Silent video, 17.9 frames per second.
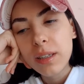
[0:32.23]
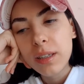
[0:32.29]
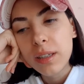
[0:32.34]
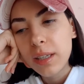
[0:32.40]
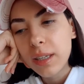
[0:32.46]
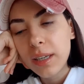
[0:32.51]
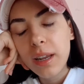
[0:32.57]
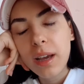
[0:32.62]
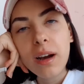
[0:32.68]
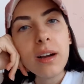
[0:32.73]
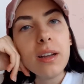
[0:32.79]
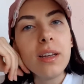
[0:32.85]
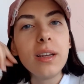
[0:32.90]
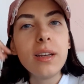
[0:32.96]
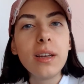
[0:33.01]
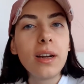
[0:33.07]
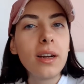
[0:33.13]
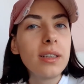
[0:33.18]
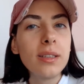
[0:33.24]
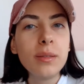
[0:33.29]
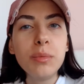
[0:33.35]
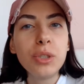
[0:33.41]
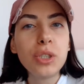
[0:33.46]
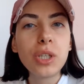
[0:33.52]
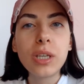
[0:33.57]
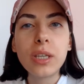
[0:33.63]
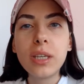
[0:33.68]
Yine alelade bir
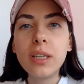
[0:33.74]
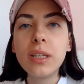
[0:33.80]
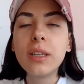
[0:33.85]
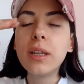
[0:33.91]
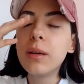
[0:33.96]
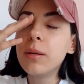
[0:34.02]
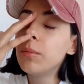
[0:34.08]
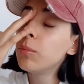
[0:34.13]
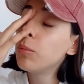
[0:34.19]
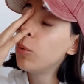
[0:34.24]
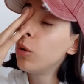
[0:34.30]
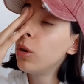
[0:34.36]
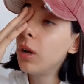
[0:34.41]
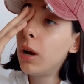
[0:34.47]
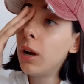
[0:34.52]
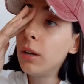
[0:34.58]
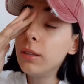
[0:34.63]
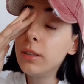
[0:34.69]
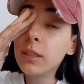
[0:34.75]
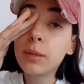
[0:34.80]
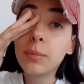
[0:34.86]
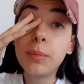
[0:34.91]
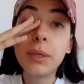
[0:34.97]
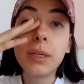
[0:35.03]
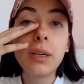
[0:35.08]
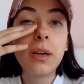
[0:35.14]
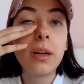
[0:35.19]
şekilde böyle
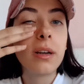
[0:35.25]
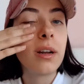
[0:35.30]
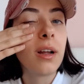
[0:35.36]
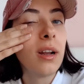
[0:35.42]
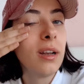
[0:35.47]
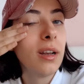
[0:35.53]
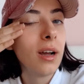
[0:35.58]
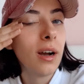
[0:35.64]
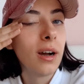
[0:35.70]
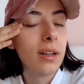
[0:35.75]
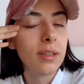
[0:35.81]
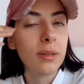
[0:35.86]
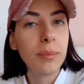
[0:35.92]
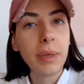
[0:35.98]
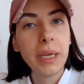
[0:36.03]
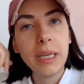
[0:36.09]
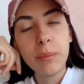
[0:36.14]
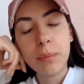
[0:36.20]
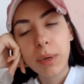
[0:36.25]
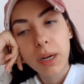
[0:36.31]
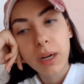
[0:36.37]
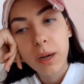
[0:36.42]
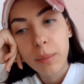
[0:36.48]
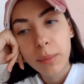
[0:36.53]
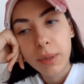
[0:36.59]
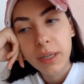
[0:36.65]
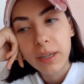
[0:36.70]
anlık bir kararla aldım elime
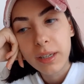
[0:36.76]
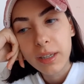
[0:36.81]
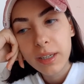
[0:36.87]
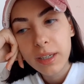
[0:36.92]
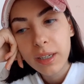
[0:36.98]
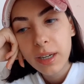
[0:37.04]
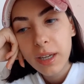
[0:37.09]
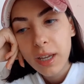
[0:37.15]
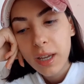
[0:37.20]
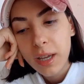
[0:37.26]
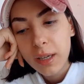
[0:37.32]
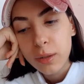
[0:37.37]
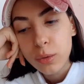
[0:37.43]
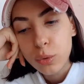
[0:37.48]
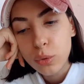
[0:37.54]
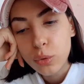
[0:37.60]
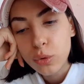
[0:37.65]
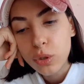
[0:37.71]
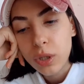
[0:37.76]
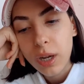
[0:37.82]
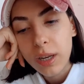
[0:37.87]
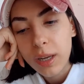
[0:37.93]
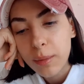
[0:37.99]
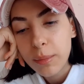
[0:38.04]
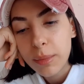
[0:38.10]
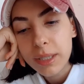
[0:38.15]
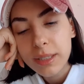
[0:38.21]
kamerayı.
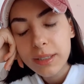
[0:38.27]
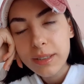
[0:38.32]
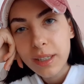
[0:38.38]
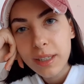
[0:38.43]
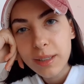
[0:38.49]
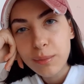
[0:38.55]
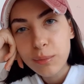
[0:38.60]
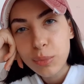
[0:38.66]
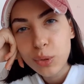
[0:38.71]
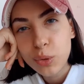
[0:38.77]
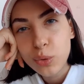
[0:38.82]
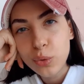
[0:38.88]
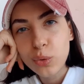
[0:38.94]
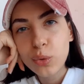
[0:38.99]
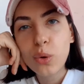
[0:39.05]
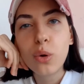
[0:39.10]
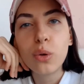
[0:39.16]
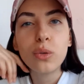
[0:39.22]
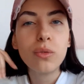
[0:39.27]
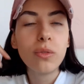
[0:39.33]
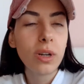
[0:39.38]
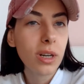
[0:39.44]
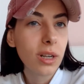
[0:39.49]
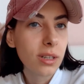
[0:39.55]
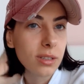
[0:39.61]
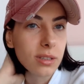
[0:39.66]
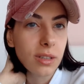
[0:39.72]
Güncellemek istediğim bir sürü konu var
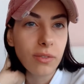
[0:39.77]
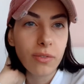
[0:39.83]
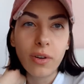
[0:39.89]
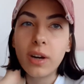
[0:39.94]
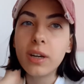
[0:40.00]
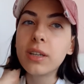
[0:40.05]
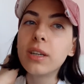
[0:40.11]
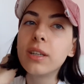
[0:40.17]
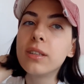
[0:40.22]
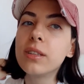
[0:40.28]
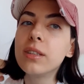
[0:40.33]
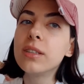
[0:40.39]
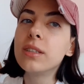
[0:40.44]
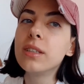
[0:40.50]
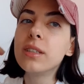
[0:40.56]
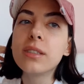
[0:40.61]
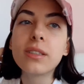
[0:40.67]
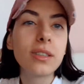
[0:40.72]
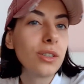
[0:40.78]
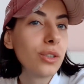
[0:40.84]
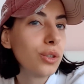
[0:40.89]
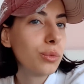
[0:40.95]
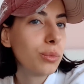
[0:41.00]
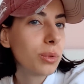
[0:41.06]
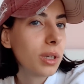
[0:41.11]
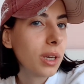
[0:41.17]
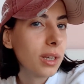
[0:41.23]
aslında. Fark ettiyseniz
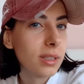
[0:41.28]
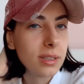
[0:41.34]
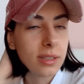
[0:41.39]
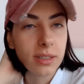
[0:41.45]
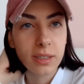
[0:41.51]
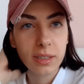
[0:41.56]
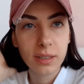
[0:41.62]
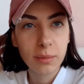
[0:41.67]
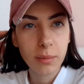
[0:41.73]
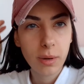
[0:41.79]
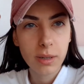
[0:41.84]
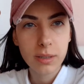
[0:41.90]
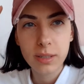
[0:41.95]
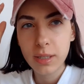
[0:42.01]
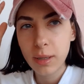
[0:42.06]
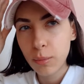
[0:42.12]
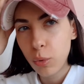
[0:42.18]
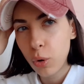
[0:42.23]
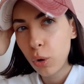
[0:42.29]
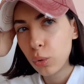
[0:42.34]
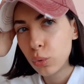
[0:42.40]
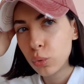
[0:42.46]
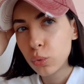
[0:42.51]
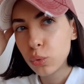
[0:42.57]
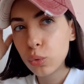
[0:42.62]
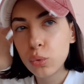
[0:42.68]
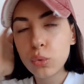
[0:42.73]
saçımı kestirdim. Aslında böyle
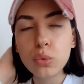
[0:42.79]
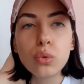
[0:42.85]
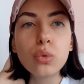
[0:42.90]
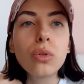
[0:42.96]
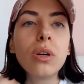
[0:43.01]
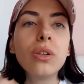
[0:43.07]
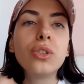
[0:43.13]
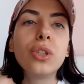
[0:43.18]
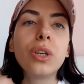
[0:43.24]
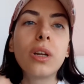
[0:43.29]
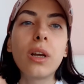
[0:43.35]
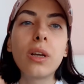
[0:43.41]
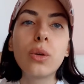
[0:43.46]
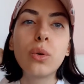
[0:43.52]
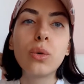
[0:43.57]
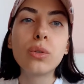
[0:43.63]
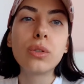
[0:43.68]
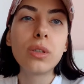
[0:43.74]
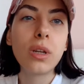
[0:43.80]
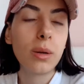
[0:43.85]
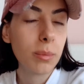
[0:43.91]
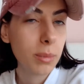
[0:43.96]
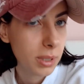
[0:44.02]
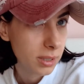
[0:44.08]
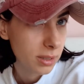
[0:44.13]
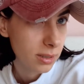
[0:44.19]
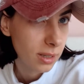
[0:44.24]
uzun uzun açarak
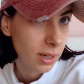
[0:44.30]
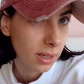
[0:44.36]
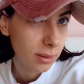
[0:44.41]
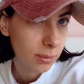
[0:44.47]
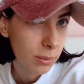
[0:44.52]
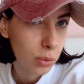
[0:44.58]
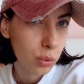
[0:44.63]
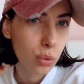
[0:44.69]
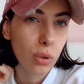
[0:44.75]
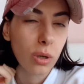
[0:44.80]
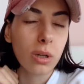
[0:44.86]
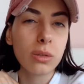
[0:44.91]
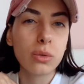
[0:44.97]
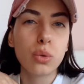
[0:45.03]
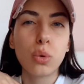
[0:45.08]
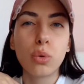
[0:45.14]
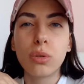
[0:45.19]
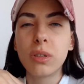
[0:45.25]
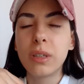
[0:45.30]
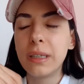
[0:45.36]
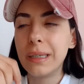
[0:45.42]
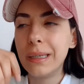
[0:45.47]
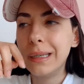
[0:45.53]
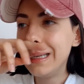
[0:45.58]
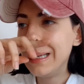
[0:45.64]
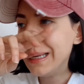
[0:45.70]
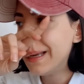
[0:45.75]
göstermek isterdim ve şu an çok
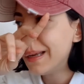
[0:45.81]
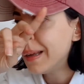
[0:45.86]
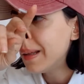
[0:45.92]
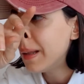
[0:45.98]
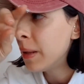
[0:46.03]
kirli.